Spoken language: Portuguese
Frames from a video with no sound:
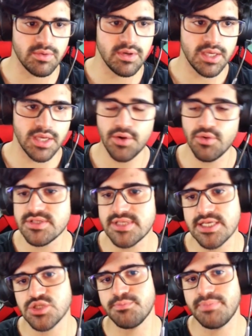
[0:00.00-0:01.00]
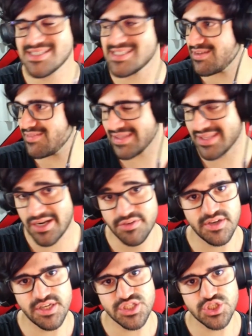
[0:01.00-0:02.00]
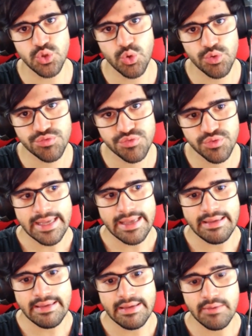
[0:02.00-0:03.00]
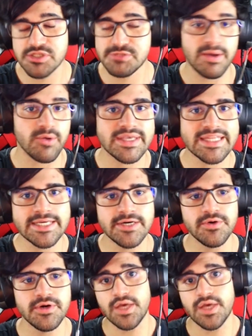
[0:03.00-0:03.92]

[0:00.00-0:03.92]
Eu não sei se o PC vai travar de novo, é, eu espero que não.